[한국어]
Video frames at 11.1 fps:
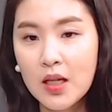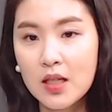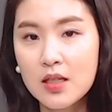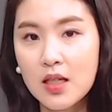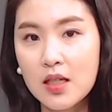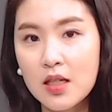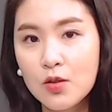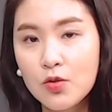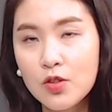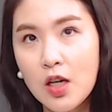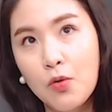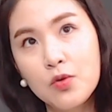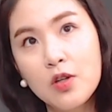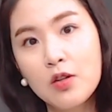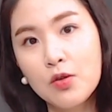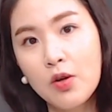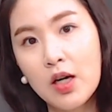이제 이 투자
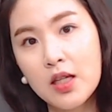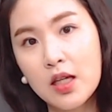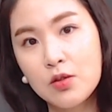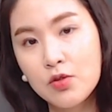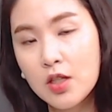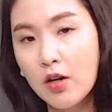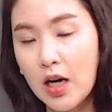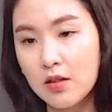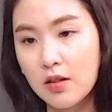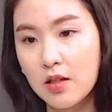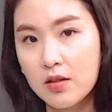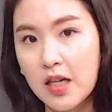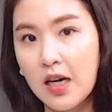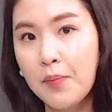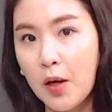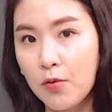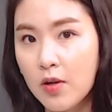5년간의 투자 과정에서
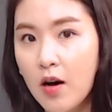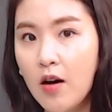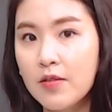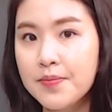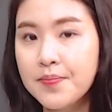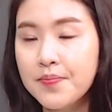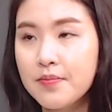제가 배운 건